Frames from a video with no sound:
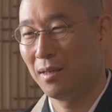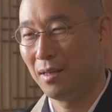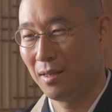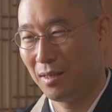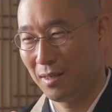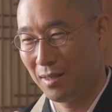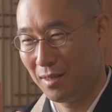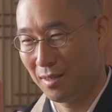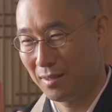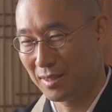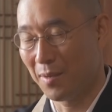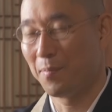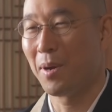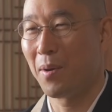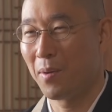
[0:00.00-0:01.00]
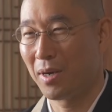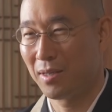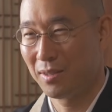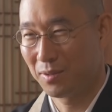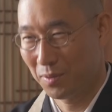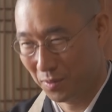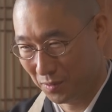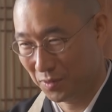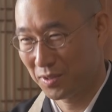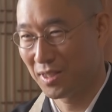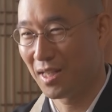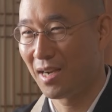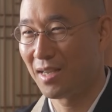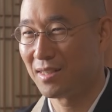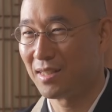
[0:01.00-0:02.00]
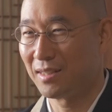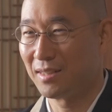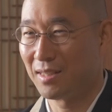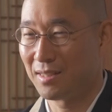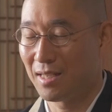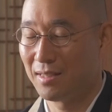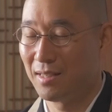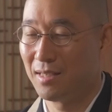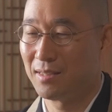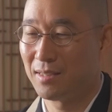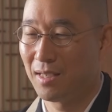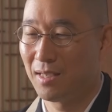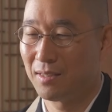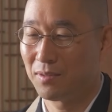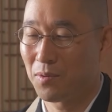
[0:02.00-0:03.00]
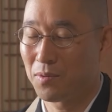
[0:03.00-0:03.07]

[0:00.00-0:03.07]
えー、先輩は努力してらっしゃって3年生